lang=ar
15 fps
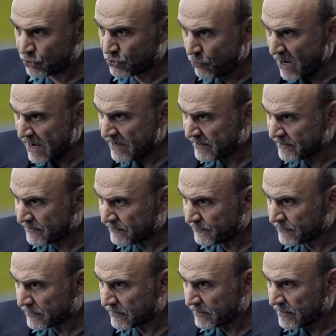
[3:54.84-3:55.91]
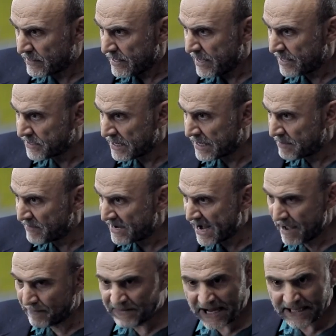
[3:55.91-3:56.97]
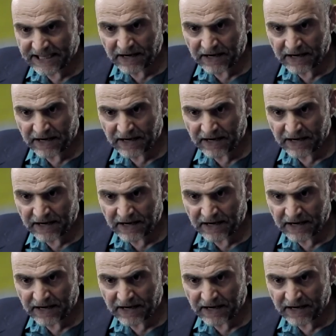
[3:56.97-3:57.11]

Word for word: شنو هذه المراه نتاع